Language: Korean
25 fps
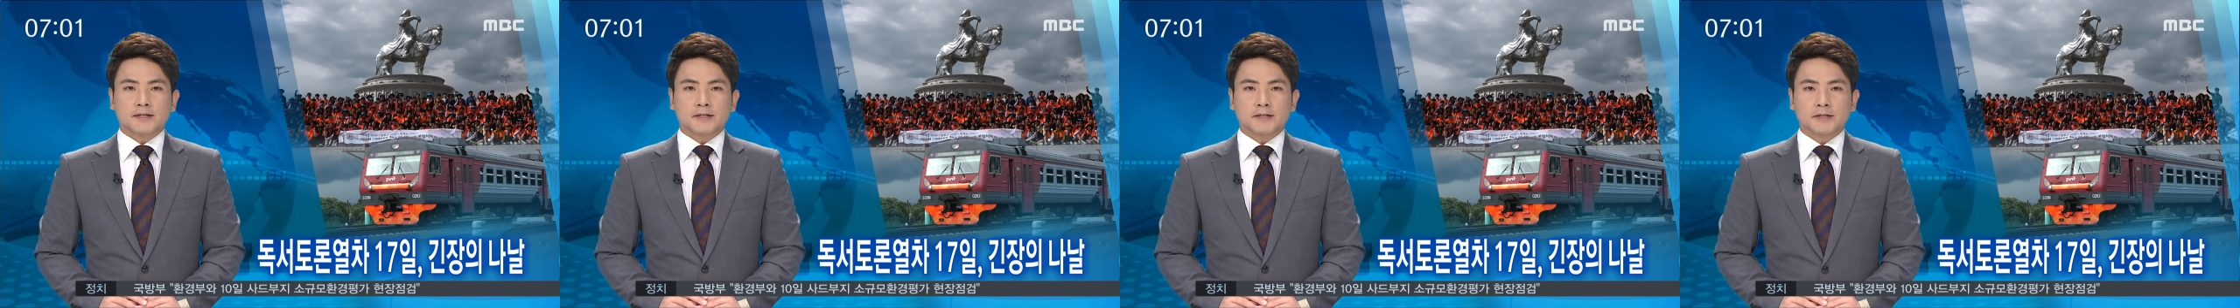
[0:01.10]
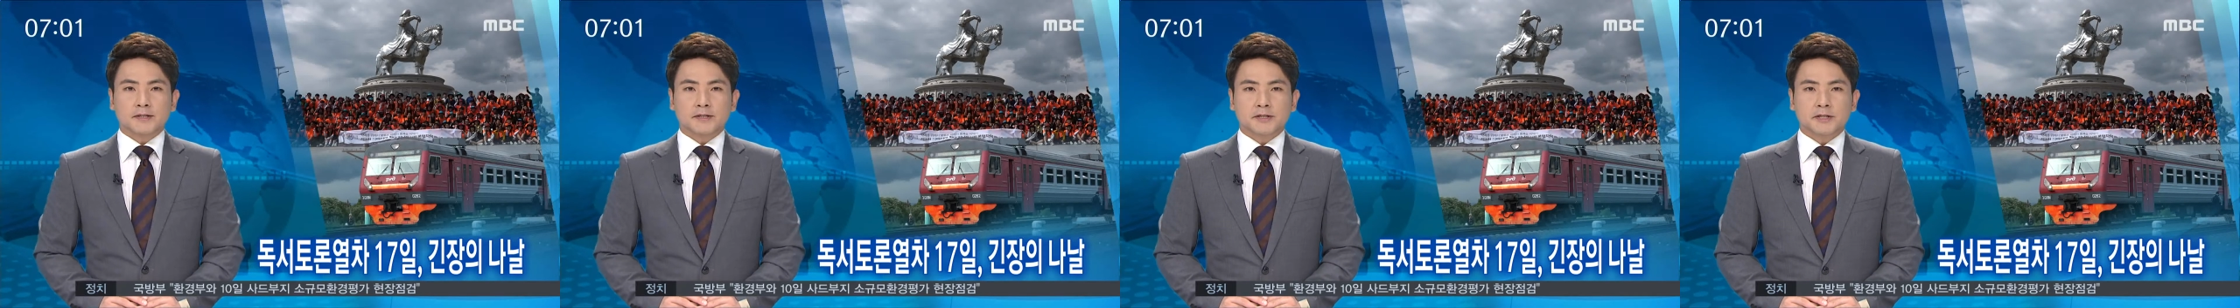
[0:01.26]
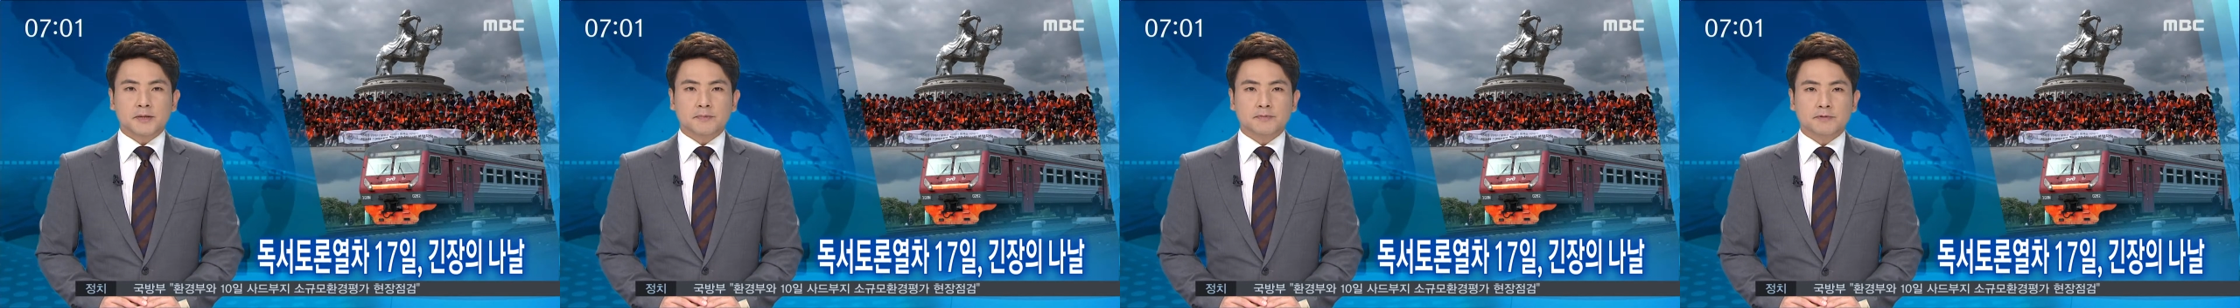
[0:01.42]

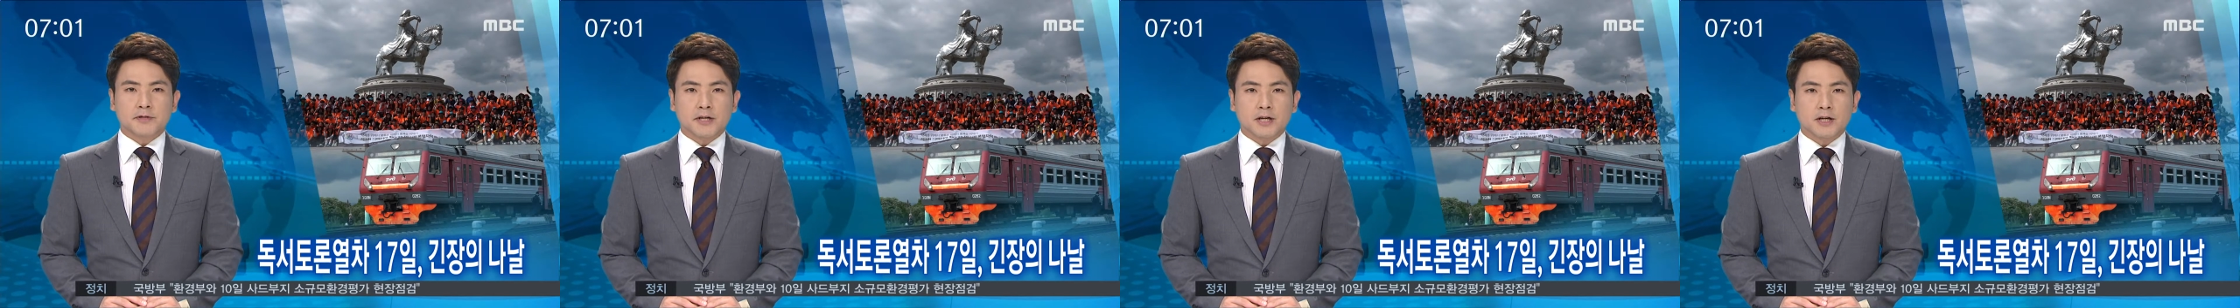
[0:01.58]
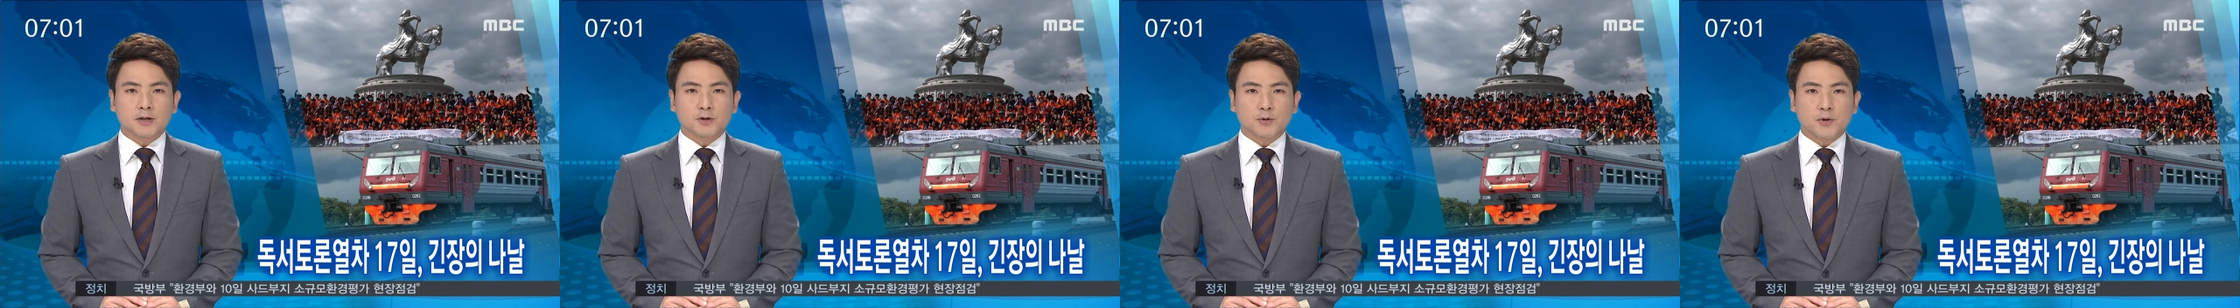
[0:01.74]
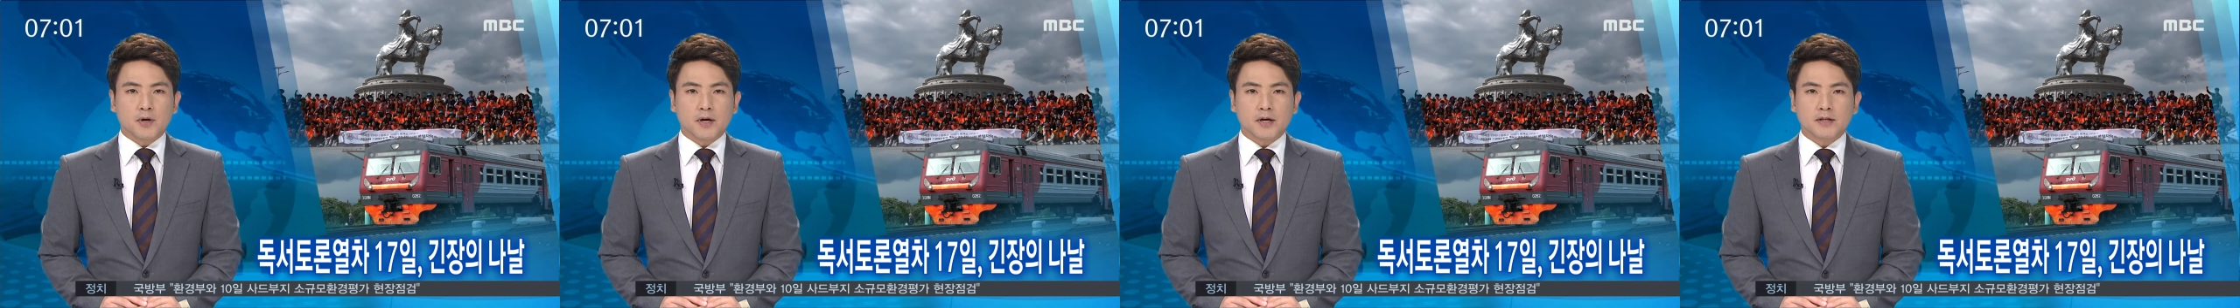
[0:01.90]

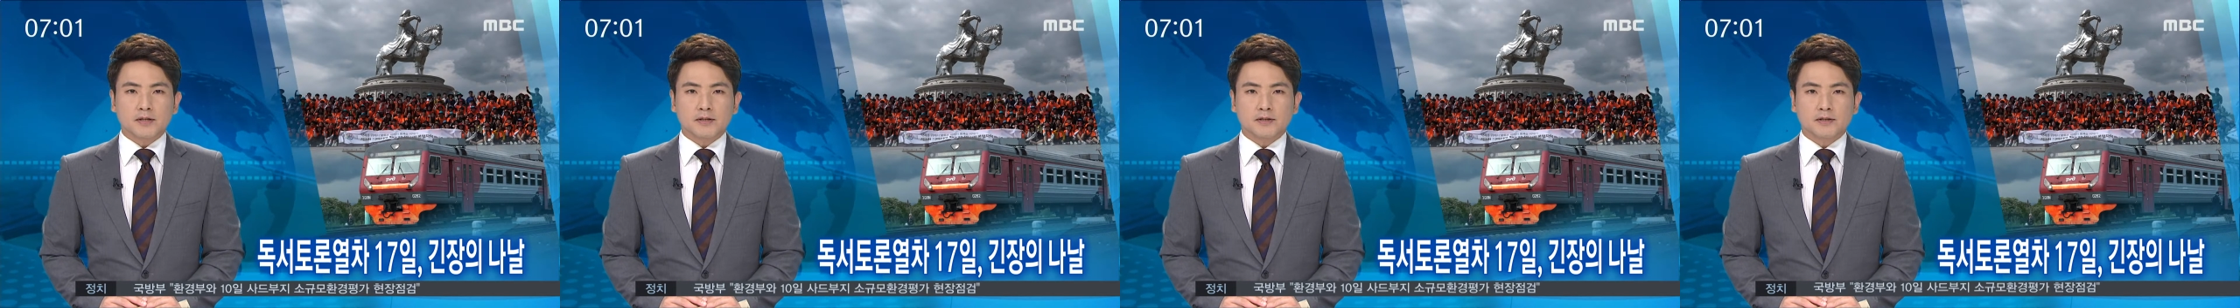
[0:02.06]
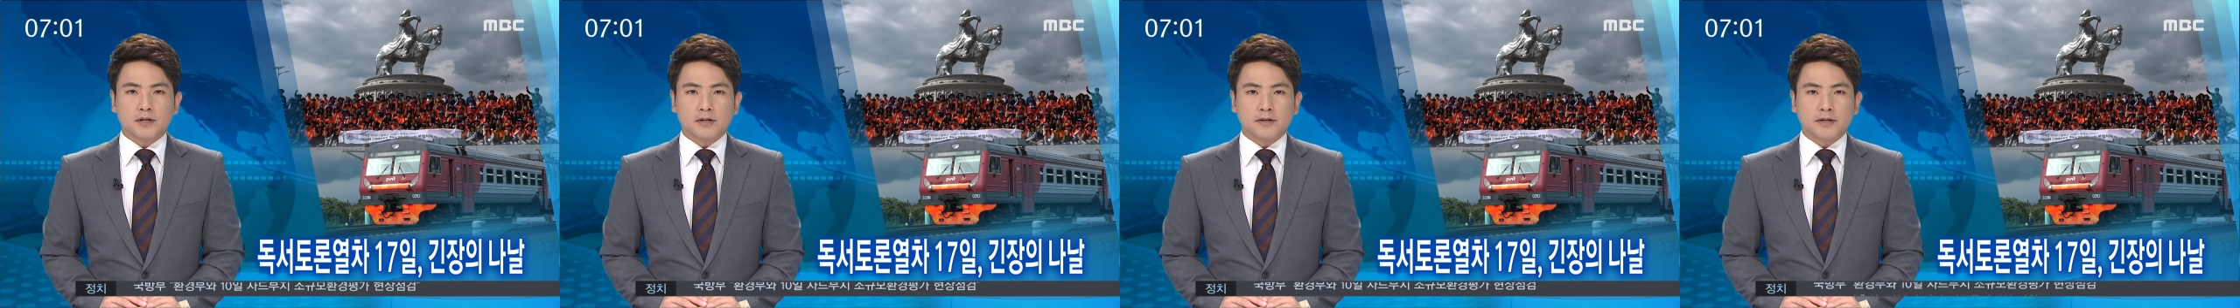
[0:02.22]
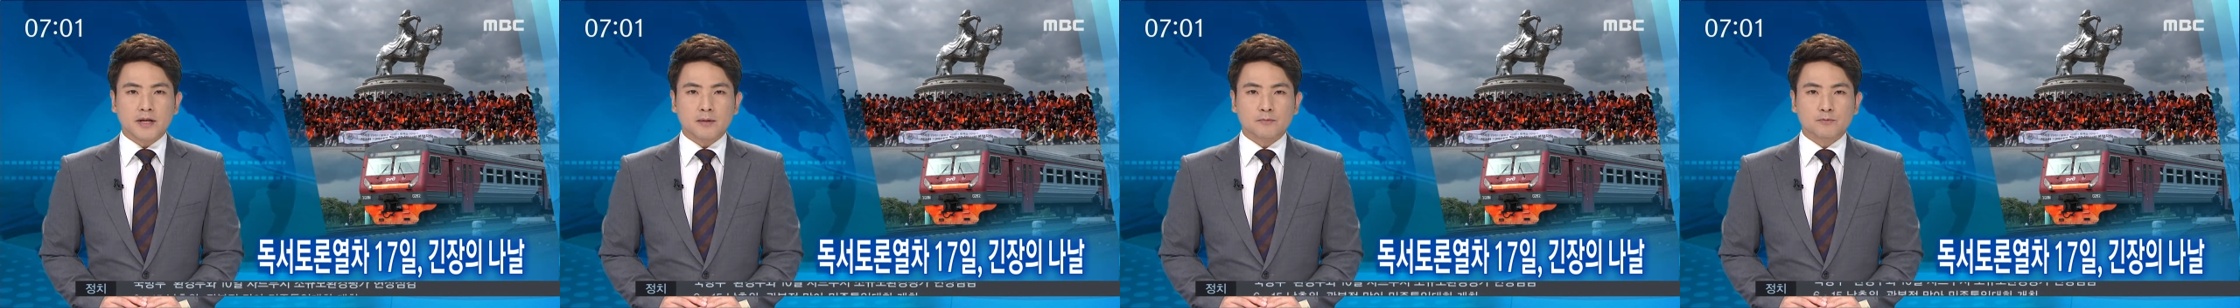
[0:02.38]
17일 동안
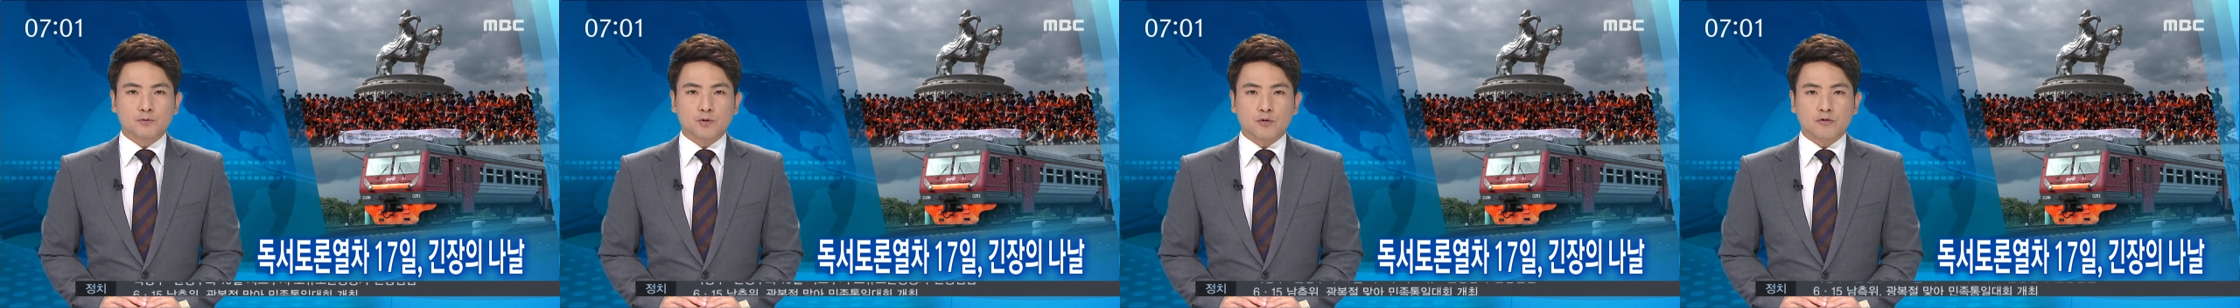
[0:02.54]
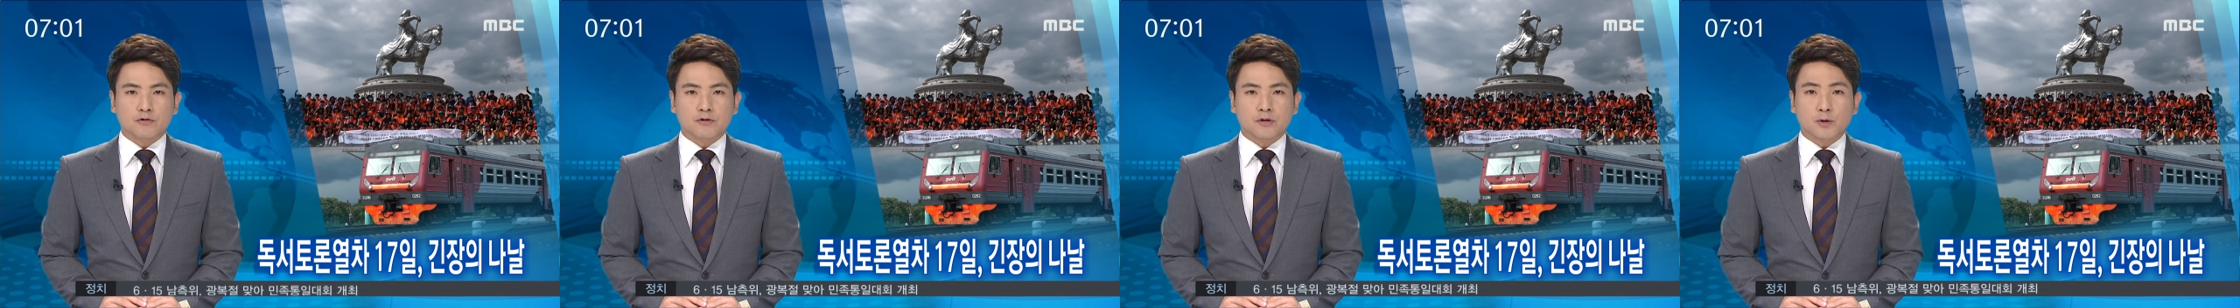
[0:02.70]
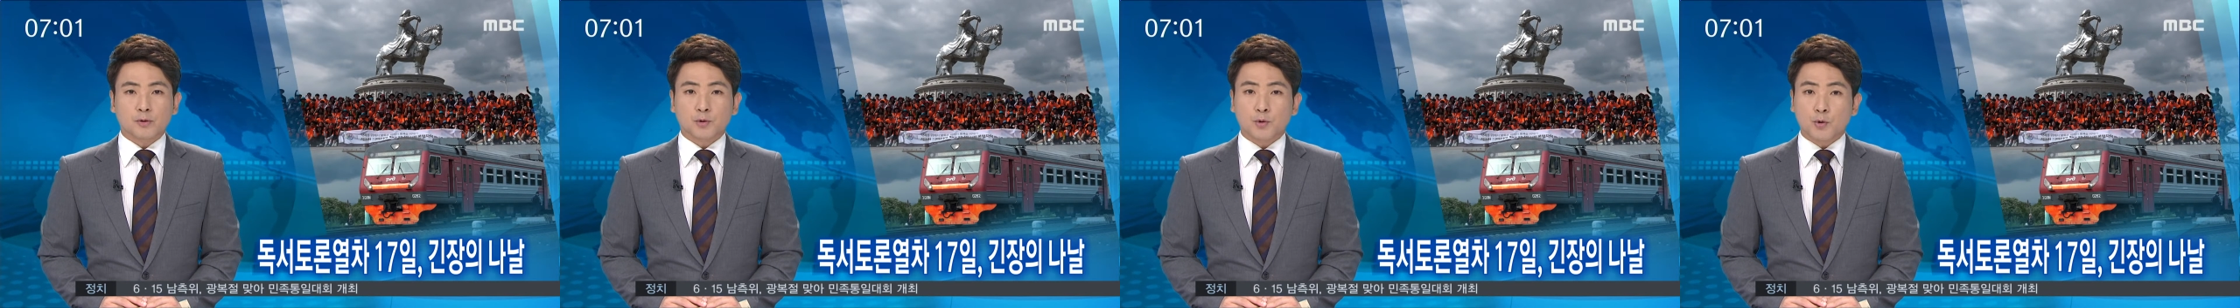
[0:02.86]
전남
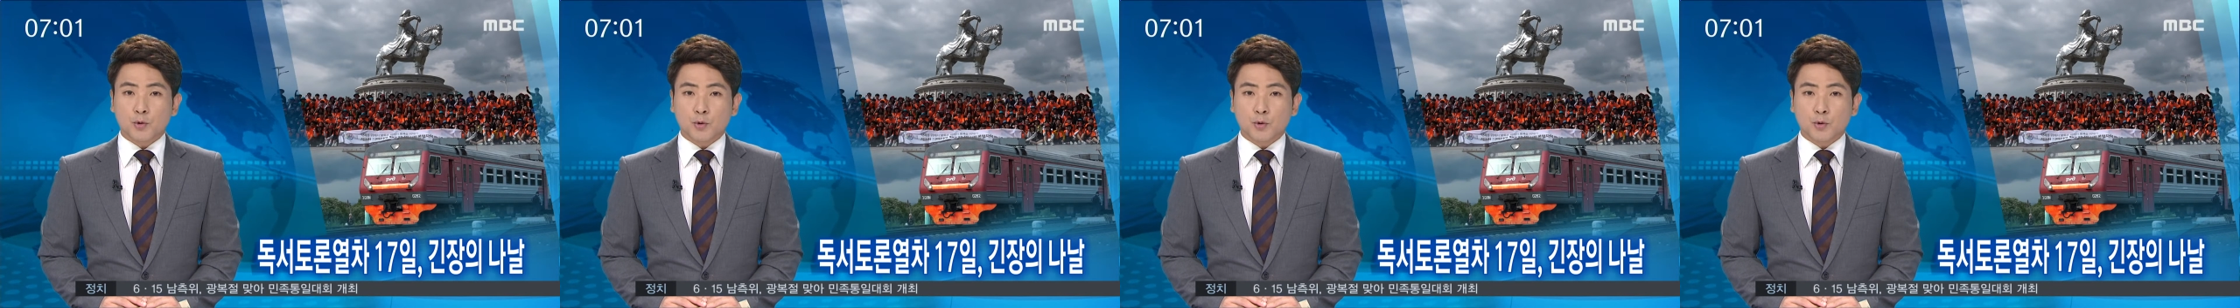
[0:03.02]
독서